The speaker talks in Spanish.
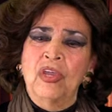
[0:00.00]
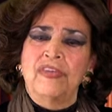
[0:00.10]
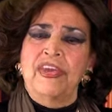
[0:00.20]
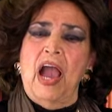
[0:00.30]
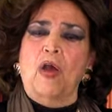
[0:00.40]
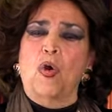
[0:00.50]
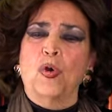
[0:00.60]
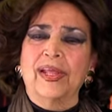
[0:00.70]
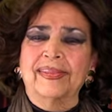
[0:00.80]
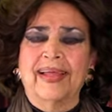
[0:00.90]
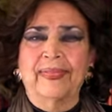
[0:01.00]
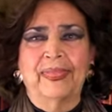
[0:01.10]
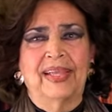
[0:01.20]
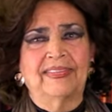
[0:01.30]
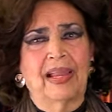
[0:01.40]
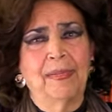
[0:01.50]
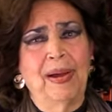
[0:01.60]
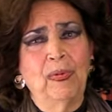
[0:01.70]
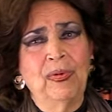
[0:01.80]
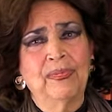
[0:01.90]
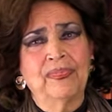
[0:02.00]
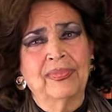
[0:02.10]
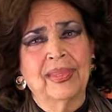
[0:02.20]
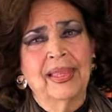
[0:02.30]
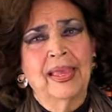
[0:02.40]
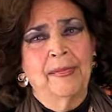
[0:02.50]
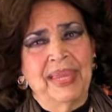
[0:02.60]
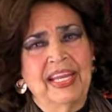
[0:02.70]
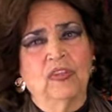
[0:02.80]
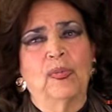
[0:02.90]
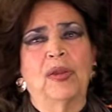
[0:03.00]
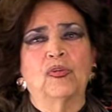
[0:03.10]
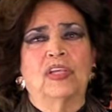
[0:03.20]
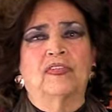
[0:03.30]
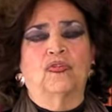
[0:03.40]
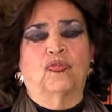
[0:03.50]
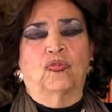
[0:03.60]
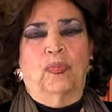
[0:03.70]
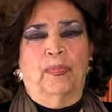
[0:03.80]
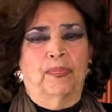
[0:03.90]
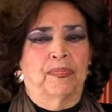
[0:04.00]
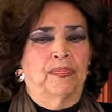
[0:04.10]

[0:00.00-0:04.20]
y ahora tan desalmado? Mira nomás lo que has hecho, so